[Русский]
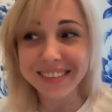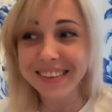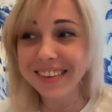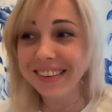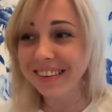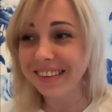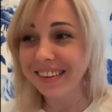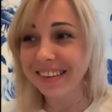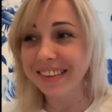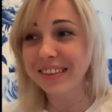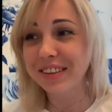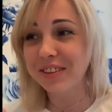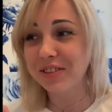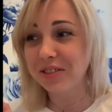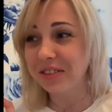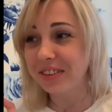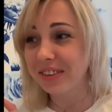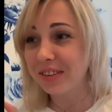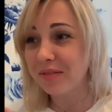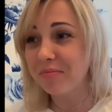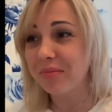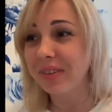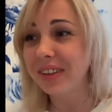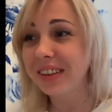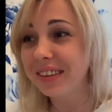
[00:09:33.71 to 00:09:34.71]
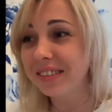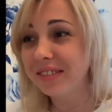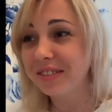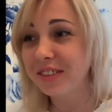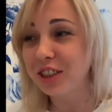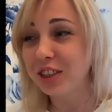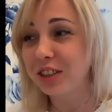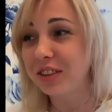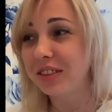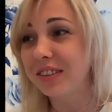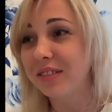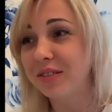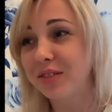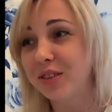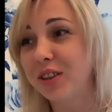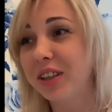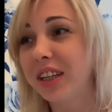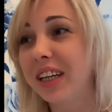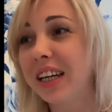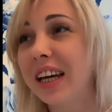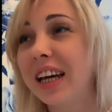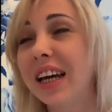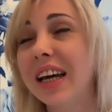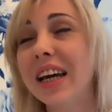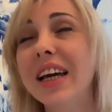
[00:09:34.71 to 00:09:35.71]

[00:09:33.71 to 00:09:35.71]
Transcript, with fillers: делала такой заплыв часовой,